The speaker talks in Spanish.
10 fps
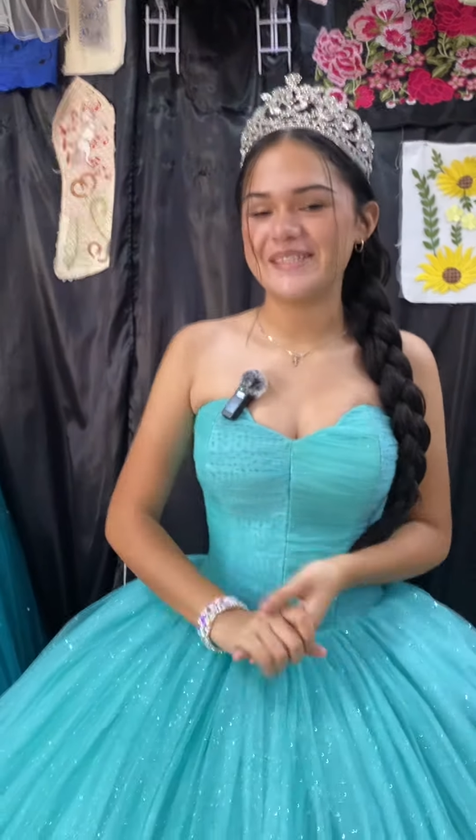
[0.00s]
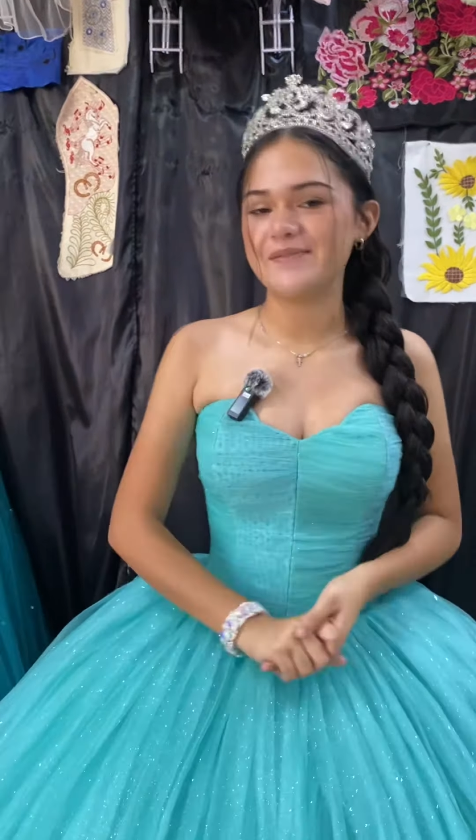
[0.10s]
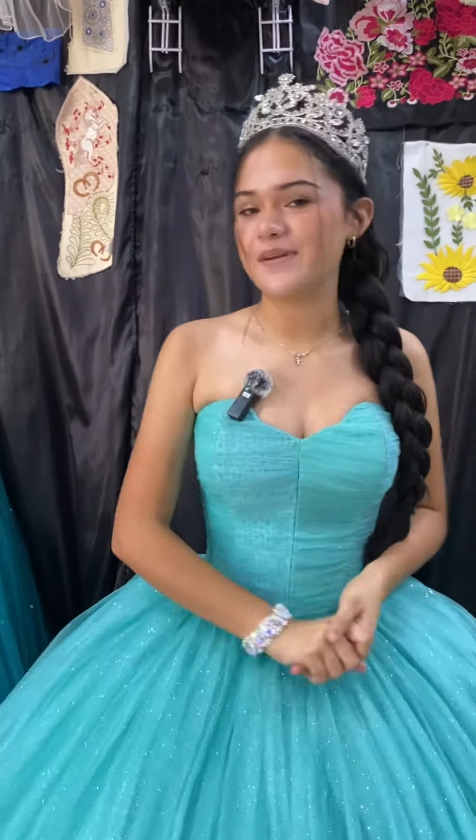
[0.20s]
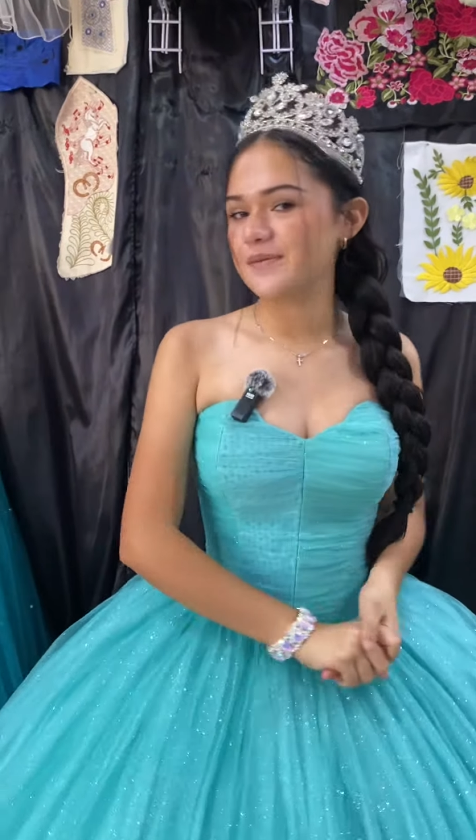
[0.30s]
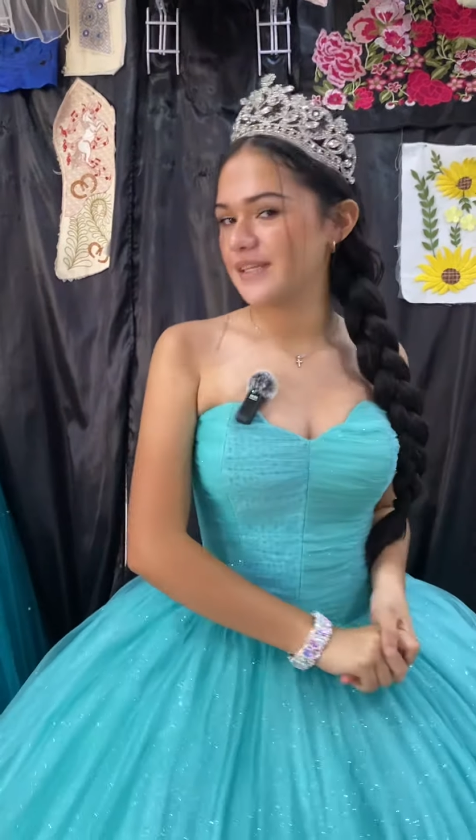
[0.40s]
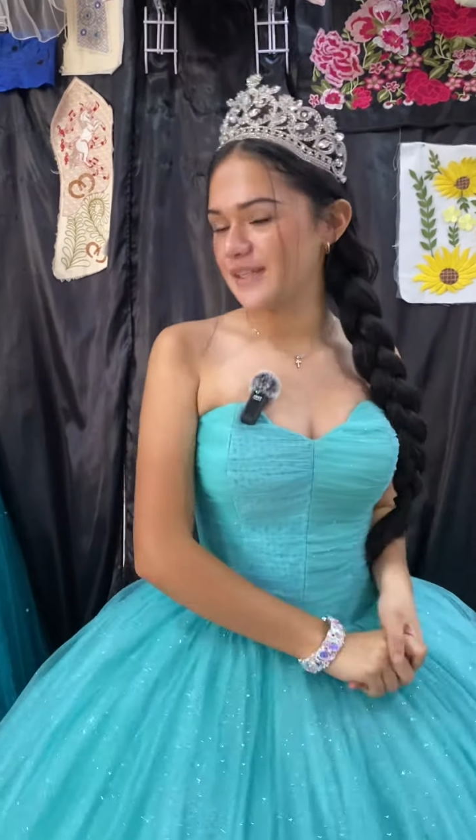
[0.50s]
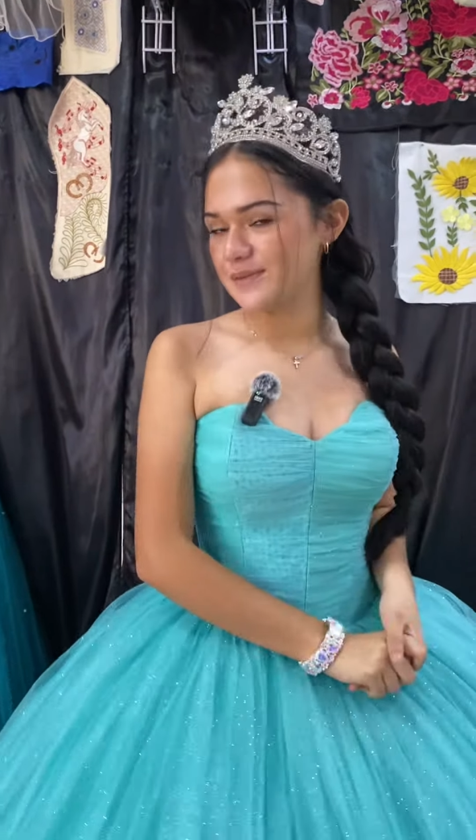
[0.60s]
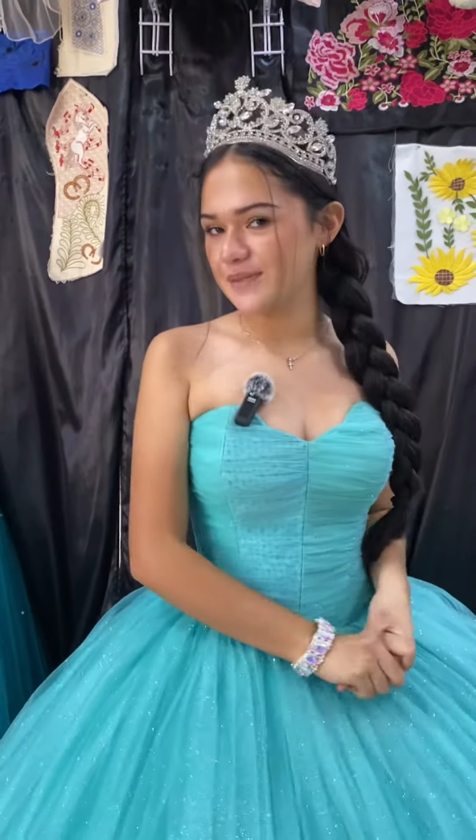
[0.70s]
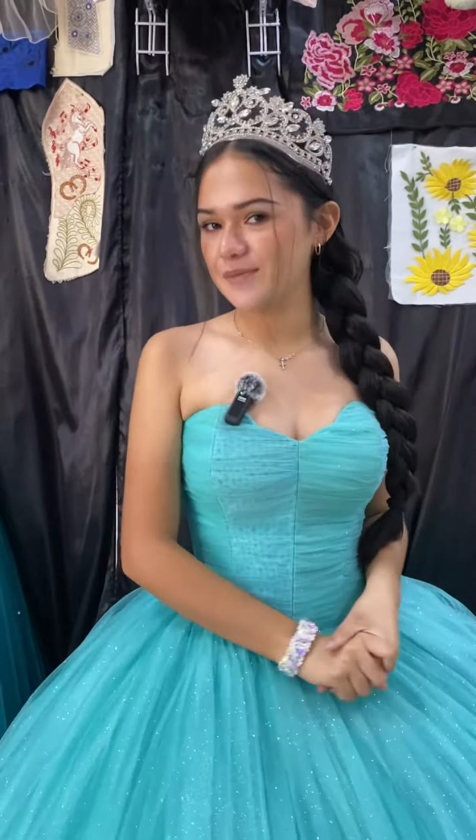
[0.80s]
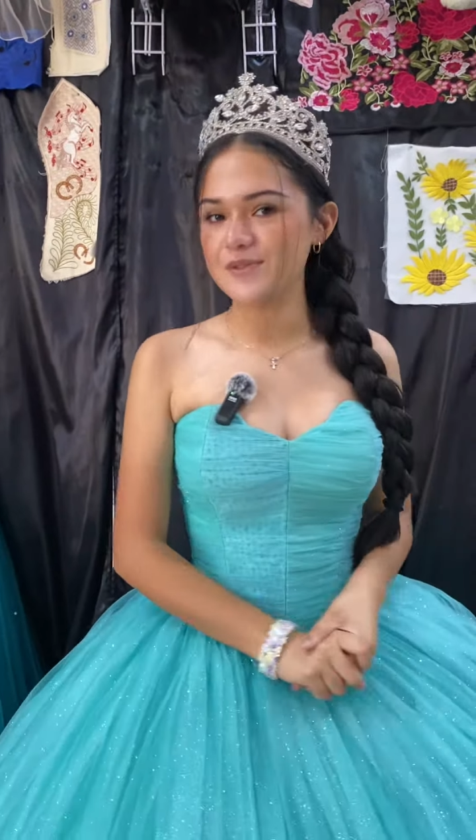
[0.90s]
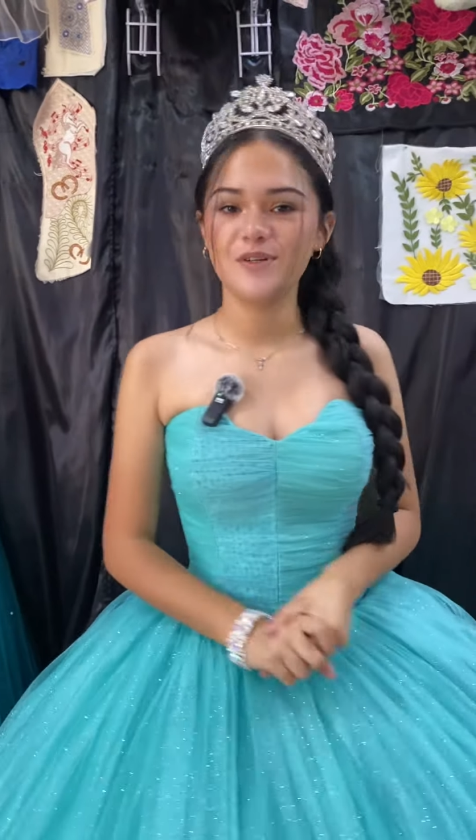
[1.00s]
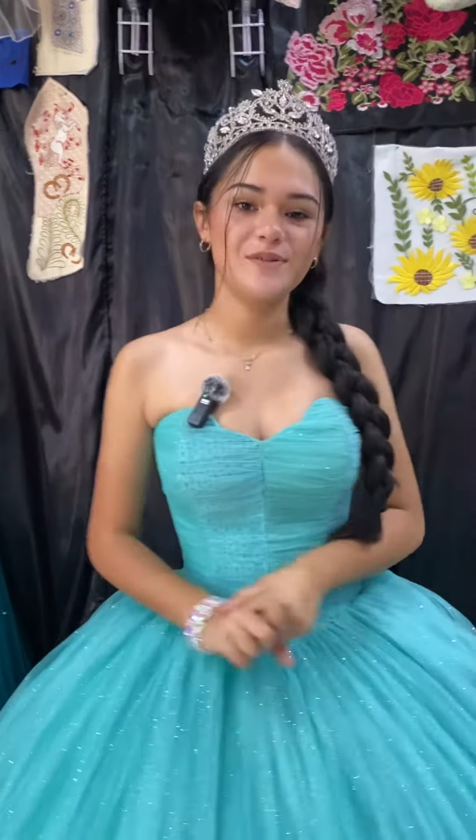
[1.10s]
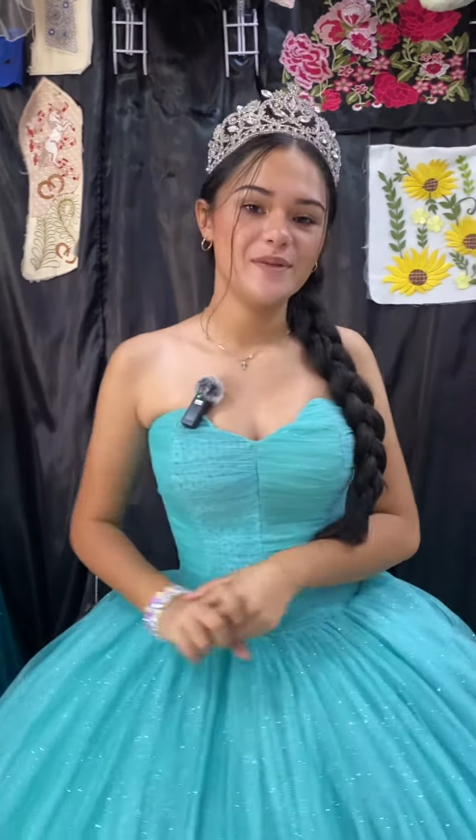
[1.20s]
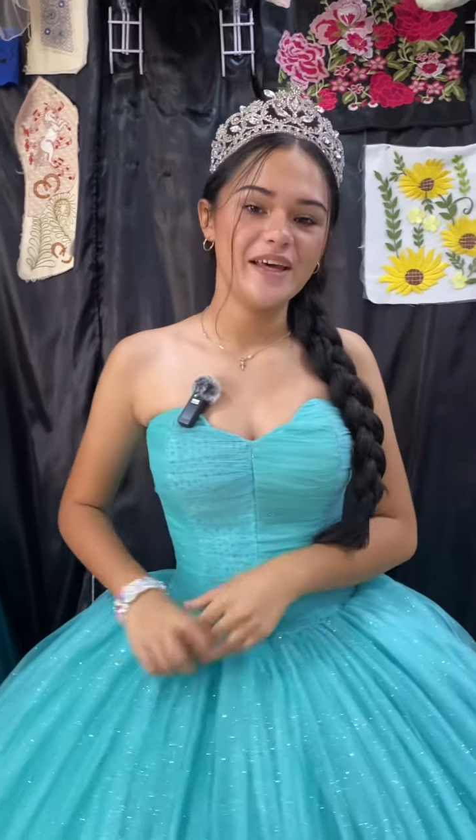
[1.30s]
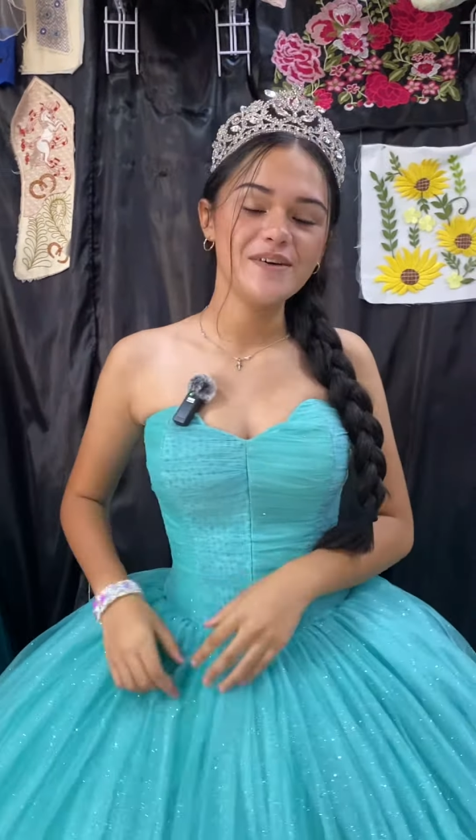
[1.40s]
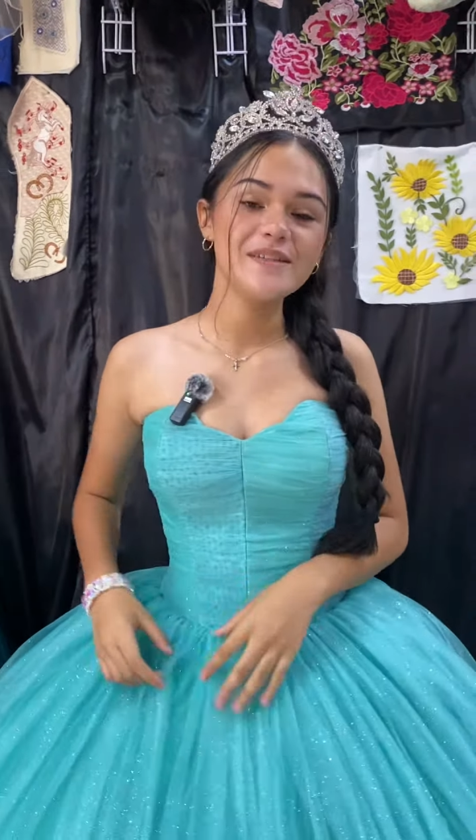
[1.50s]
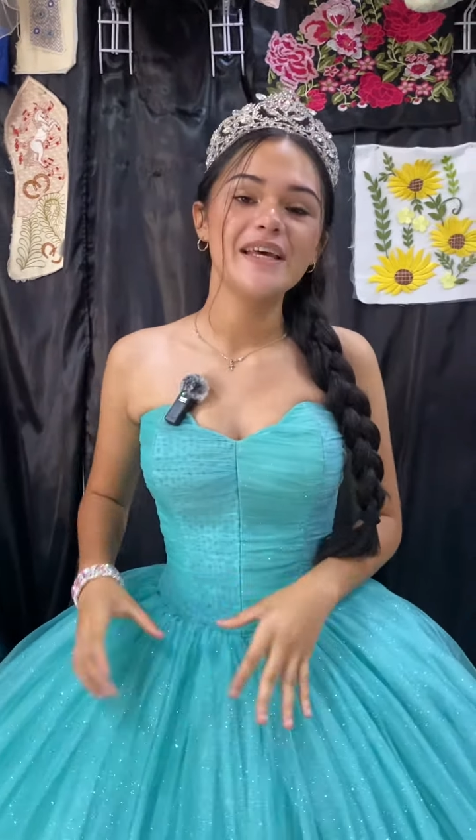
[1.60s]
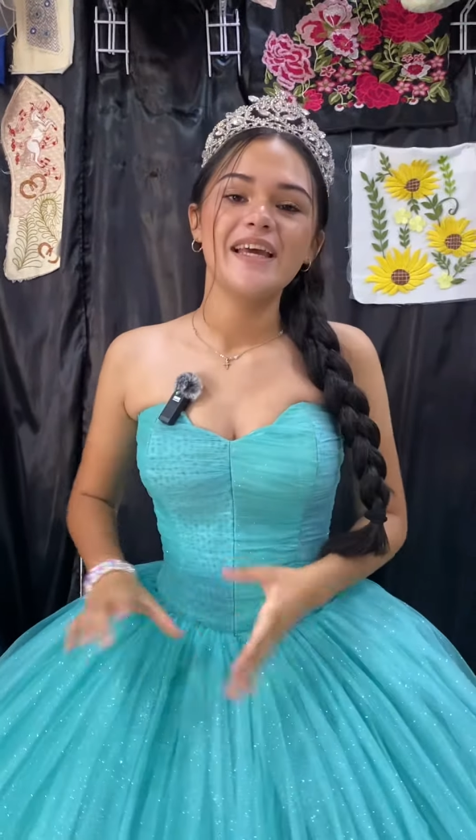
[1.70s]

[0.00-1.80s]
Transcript: esperemos si les gusten mucho los videos